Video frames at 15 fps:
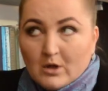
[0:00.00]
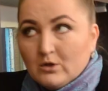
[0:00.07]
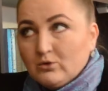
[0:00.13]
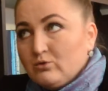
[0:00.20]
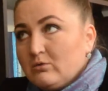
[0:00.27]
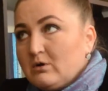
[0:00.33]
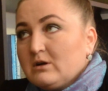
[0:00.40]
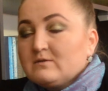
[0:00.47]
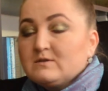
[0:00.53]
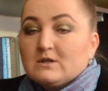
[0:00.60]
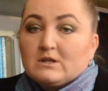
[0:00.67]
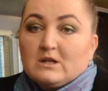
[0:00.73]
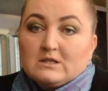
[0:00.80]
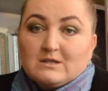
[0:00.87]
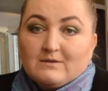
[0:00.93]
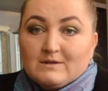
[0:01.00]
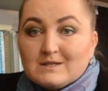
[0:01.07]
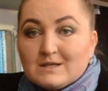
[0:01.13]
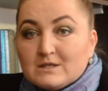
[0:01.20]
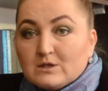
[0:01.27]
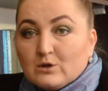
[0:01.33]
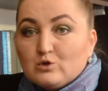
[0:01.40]
Ну, как всегда,
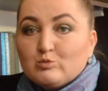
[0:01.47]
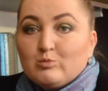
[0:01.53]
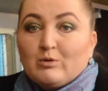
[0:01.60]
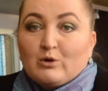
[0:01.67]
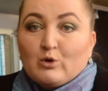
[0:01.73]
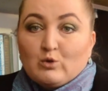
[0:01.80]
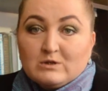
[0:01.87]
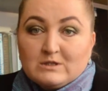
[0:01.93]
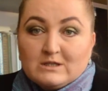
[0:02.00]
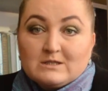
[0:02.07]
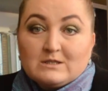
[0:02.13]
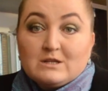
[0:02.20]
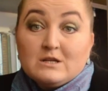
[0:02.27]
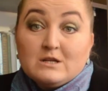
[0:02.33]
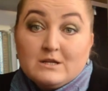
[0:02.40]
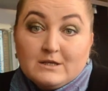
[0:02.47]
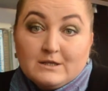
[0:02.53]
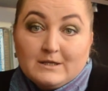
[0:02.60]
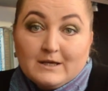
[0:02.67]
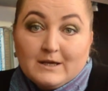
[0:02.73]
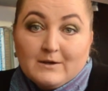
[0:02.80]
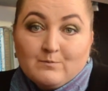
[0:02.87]
Советский Союз боролся с
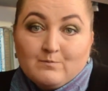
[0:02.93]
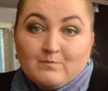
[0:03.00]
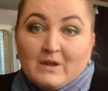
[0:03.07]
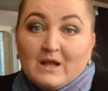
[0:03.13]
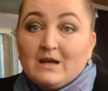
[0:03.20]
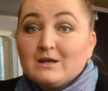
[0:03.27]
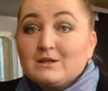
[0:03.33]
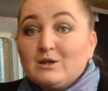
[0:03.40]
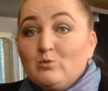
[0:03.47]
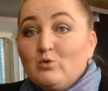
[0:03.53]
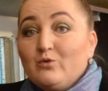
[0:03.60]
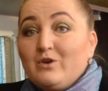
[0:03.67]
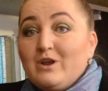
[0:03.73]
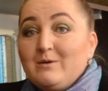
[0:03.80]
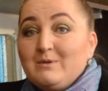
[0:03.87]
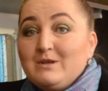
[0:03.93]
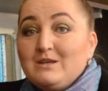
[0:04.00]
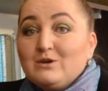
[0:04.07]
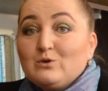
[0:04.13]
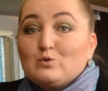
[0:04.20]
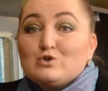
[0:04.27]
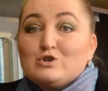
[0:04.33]
религией. К тому
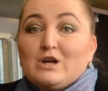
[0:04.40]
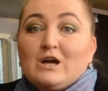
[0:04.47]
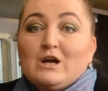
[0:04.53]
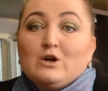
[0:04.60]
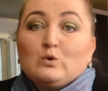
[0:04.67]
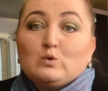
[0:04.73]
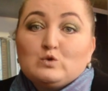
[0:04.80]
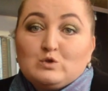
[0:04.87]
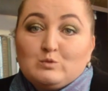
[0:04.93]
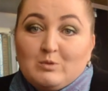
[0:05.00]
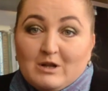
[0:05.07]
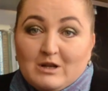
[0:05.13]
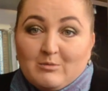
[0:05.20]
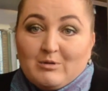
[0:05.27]
времени уже успели